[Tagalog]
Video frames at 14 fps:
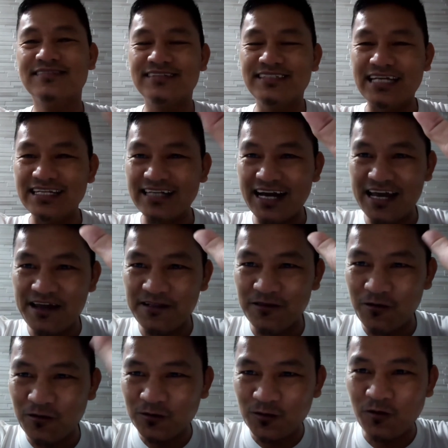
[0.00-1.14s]
Diyan kay
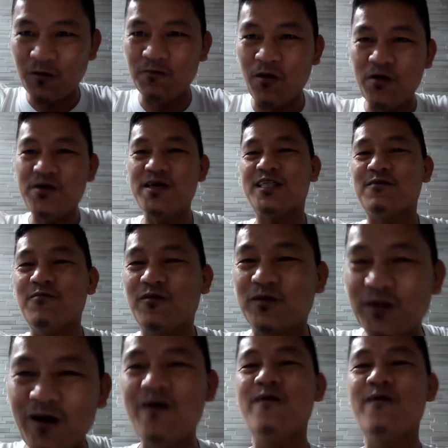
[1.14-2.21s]
Dr. Boy Ismundo.